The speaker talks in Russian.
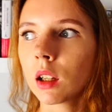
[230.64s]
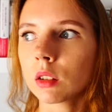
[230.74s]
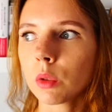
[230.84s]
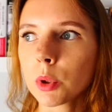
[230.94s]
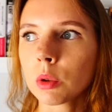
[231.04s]

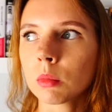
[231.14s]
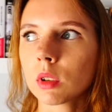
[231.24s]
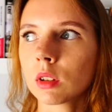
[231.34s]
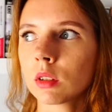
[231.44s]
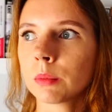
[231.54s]
Ну, в общем,
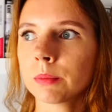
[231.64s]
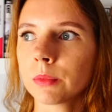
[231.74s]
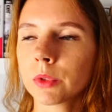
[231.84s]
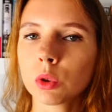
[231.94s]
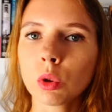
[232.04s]

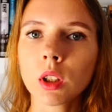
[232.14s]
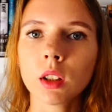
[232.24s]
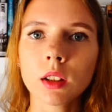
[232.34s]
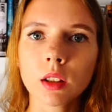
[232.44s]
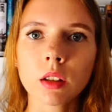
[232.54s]
эм, высокие
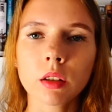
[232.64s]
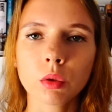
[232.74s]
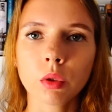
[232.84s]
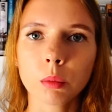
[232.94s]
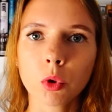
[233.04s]
и низкие
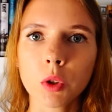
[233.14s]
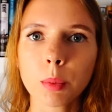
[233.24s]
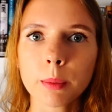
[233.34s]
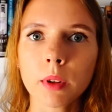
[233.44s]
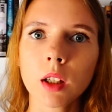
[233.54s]
сезоны можете
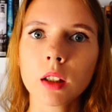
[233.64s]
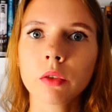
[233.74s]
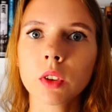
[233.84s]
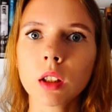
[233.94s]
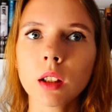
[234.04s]
посмотреть в
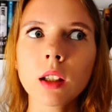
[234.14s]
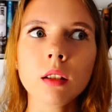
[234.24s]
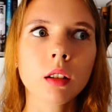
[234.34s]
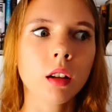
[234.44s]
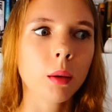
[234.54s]

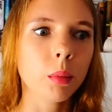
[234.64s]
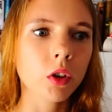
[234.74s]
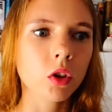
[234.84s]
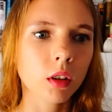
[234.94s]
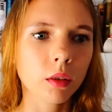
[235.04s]
интернете.
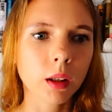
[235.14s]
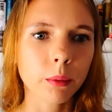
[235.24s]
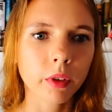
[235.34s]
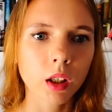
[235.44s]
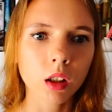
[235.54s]
Обычно
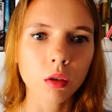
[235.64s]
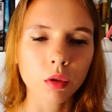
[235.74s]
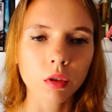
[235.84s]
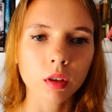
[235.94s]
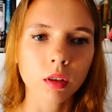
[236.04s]
там
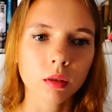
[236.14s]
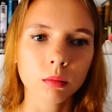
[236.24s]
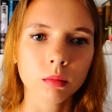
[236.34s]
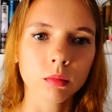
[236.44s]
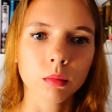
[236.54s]
варьируется
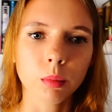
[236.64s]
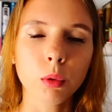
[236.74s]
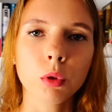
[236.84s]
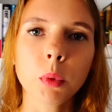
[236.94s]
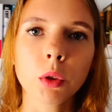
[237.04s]

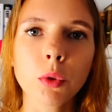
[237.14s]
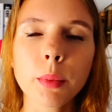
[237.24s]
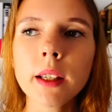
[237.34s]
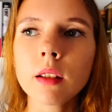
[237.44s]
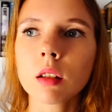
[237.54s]
плюс-минус
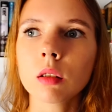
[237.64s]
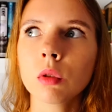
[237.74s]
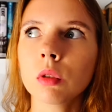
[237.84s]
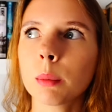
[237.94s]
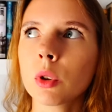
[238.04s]
месяц,
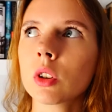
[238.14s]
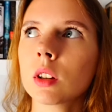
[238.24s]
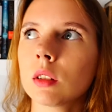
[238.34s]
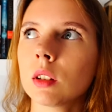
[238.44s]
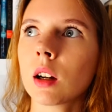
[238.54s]
но обычно
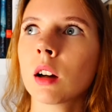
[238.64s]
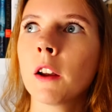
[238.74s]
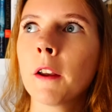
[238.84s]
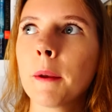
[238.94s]
это так.